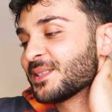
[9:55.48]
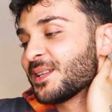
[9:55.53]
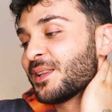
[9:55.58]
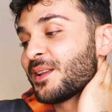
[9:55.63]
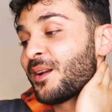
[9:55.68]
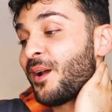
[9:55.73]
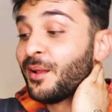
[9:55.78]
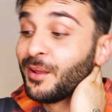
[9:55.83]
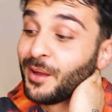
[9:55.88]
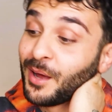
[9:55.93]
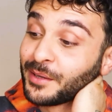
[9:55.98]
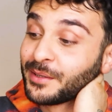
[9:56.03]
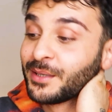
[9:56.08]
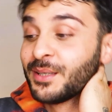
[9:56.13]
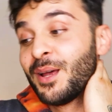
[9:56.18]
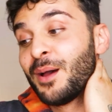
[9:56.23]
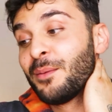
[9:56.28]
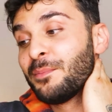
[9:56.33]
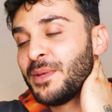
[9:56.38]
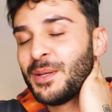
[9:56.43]
insanlar Allah
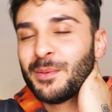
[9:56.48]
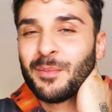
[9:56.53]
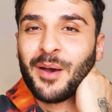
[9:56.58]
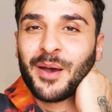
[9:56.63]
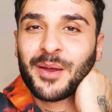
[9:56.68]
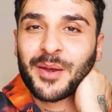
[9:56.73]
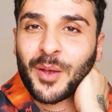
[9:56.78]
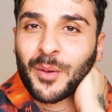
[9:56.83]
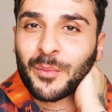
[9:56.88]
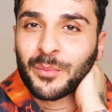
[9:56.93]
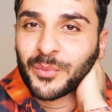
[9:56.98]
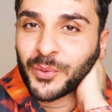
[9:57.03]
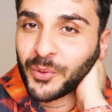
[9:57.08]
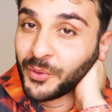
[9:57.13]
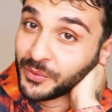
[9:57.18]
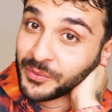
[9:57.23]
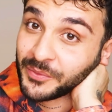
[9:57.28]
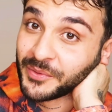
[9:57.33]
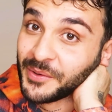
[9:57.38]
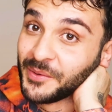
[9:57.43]
neden mimar
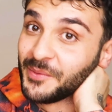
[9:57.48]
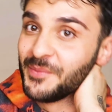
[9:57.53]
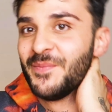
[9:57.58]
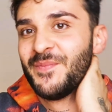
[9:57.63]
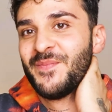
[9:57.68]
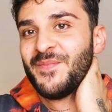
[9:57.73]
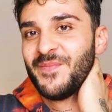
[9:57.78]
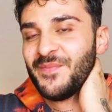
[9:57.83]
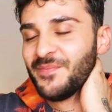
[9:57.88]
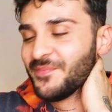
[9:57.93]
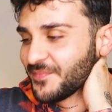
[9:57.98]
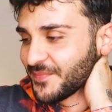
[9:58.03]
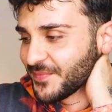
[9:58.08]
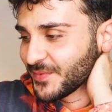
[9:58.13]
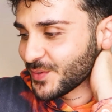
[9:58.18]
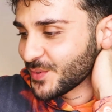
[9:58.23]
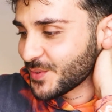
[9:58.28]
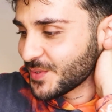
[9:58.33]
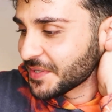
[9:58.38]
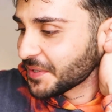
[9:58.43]
yapmıyor?
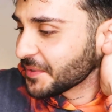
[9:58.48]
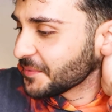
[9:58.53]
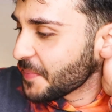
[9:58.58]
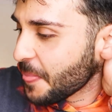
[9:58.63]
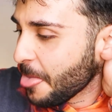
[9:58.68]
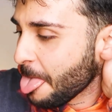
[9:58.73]
İşte